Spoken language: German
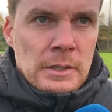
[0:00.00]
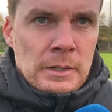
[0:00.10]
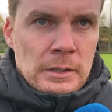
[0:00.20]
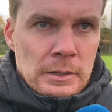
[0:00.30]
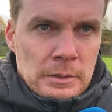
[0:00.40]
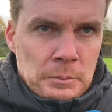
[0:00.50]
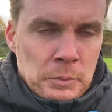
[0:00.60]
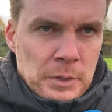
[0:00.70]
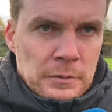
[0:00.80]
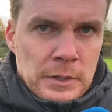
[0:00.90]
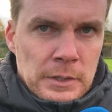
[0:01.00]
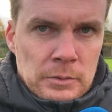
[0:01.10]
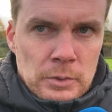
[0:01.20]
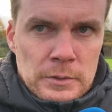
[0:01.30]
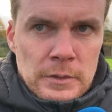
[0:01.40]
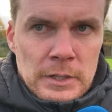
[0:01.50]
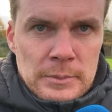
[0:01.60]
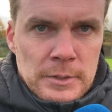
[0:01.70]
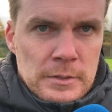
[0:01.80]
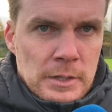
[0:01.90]
Ähm, das war natürlich zweite
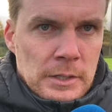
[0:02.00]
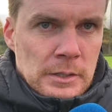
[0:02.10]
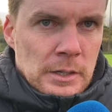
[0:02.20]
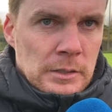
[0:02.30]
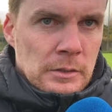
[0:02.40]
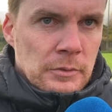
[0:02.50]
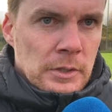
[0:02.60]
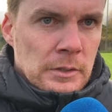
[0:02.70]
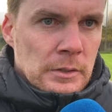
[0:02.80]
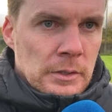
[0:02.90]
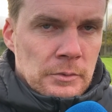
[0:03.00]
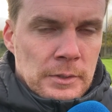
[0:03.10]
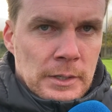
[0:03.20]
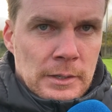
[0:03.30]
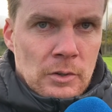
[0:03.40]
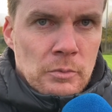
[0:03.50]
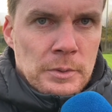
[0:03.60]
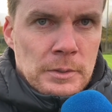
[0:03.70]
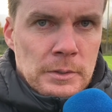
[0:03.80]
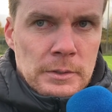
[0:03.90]
Halbzeit eine reine Charakterfrage. Also der
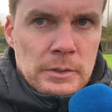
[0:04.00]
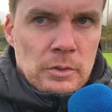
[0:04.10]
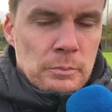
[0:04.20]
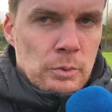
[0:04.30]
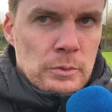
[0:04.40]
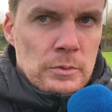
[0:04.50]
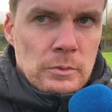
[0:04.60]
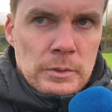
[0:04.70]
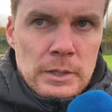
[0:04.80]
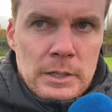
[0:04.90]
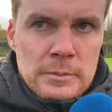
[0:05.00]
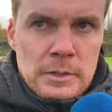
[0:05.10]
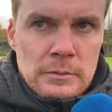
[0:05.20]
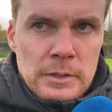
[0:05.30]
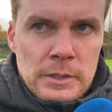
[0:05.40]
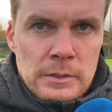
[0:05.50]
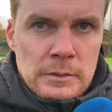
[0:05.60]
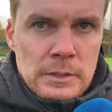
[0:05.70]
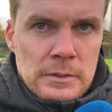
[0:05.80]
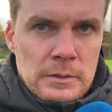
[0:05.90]
Glaube, hier noch einen Punkt zu holen in der Halbzeit, war
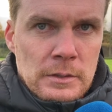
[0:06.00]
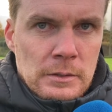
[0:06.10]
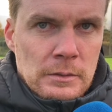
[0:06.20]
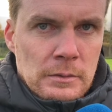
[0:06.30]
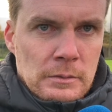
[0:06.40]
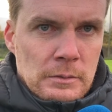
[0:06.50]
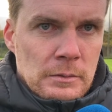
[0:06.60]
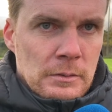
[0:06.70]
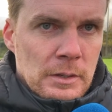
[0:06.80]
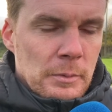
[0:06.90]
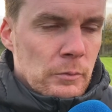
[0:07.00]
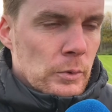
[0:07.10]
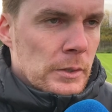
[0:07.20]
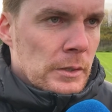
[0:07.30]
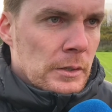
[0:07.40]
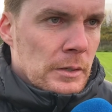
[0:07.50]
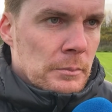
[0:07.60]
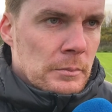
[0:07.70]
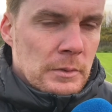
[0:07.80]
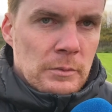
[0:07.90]
dann tatsächlich äh, nicht mehr wirklich
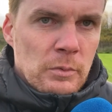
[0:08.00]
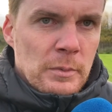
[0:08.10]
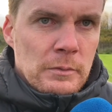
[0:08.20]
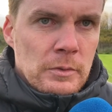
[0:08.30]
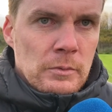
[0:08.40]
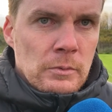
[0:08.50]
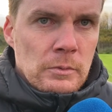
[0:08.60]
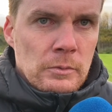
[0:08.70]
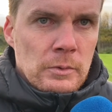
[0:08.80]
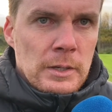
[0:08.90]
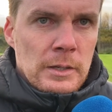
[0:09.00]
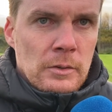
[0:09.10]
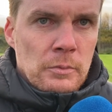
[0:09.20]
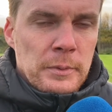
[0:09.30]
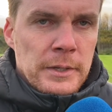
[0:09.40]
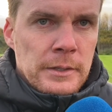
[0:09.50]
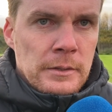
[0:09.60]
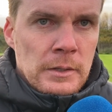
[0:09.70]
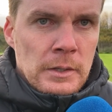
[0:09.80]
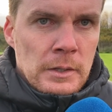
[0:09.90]
gegeben. Das muss man einfach so, so klar auch benennen.
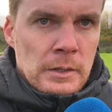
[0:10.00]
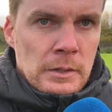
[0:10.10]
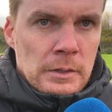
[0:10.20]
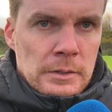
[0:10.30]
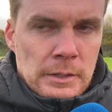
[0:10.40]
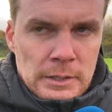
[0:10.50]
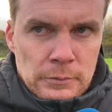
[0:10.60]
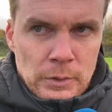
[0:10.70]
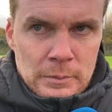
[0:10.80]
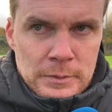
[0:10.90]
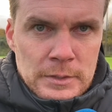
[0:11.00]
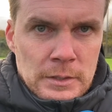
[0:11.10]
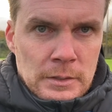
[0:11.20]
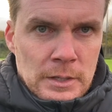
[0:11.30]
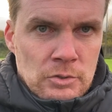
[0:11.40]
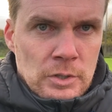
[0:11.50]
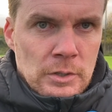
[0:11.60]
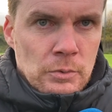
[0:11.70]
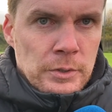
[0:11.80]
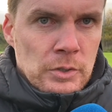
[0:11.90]
Ich denke, dafür haben wir es dann
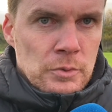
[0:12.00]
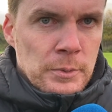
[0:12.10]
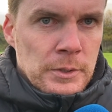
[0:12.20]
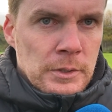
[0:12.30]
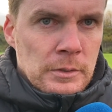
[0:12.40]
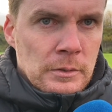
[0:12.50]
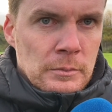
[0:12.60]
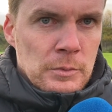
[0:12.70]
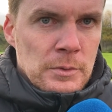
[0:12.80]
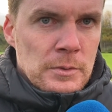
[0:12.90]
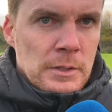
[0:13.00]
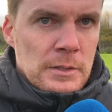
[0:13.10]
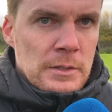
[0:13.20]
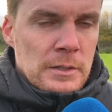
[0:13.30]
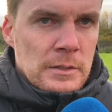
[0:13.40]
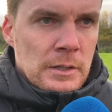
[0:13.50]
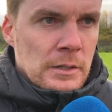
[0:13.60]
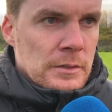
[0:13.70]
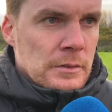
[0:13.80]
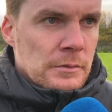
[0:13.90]
anständig runtergespielt, äh, müssen uns hier nichts nachsagen
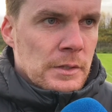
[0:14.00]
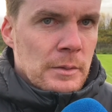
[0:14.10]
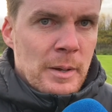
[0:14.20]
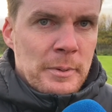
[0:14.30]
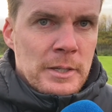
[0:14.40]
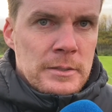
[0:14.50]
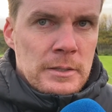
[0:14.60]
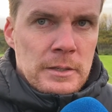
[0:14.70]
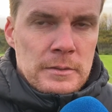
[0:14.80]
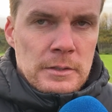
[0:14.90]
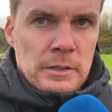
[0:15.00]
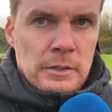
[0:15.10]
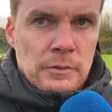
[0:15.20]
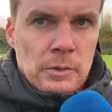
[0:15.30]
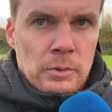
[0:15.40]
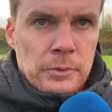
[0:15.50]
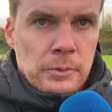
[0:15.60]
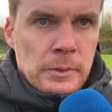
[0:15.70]
lassen, dass wir hier haben abreißen lassen. Ich denke, das war in Ordnung.